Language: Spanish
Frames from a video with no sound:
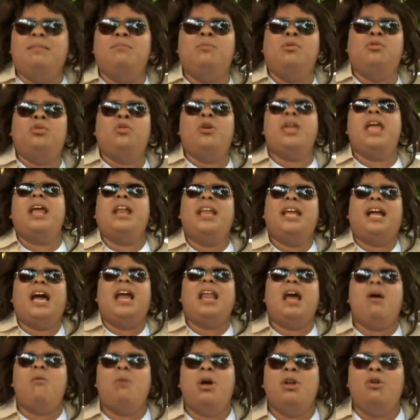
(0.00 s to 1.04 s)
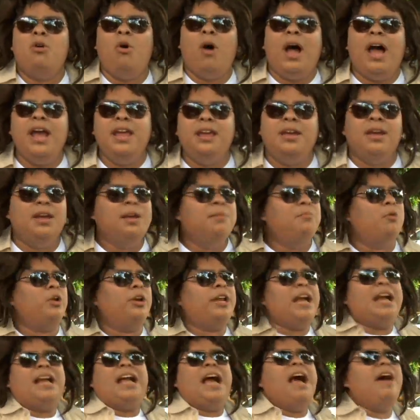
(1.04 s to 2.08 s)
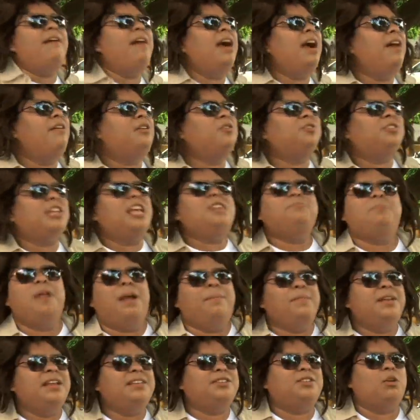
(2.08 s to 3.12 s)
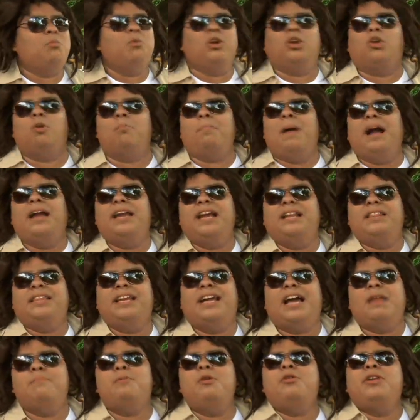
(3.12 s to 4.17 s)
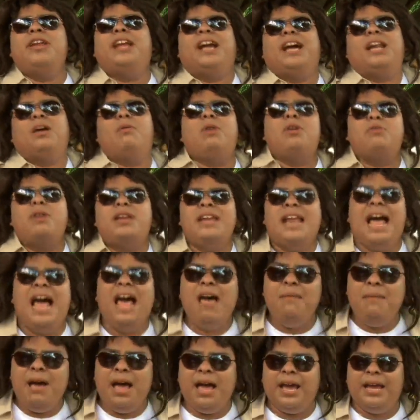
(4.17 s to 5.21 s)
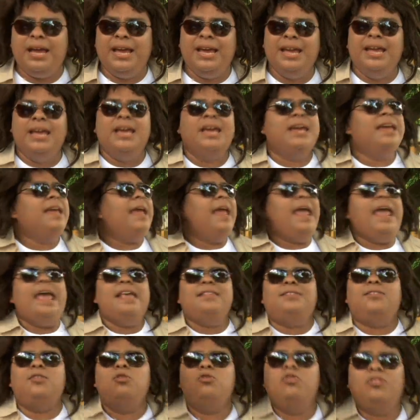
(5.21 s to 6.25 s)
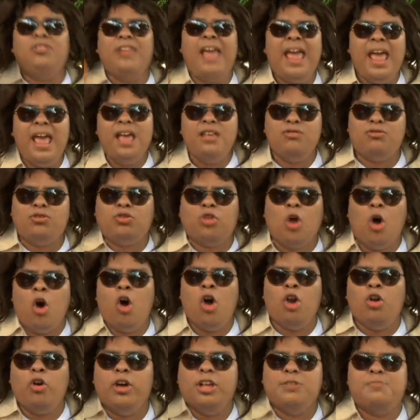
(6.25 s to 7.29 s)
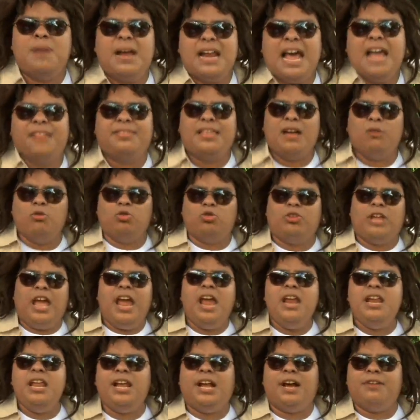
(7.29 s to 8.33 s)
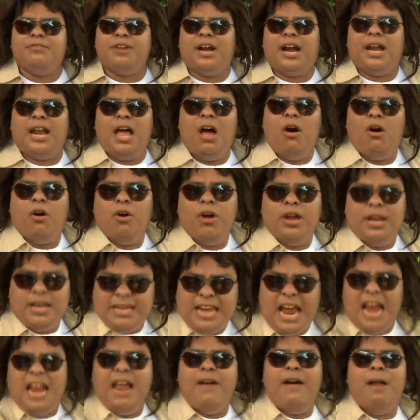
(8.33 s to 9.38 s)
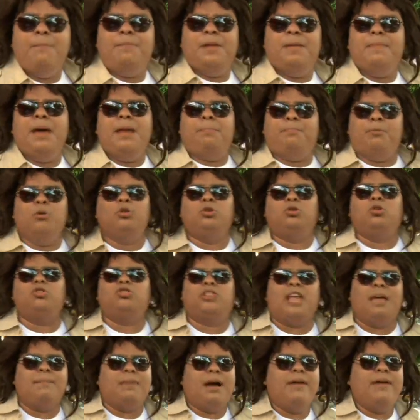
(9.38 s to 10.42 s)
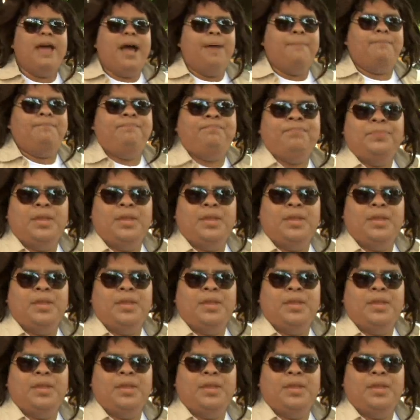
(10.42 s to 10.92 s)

del mundo y en Nicaragua no hay, porque acá van a ver ustedes pirámides como el Copán y el Tikal, pero en Nicaragua no hay nada, madre es que ustedes todo lo desbaratan, ustedes ni que regalado. Y ahí le va el primer punto, usted, madre, vea.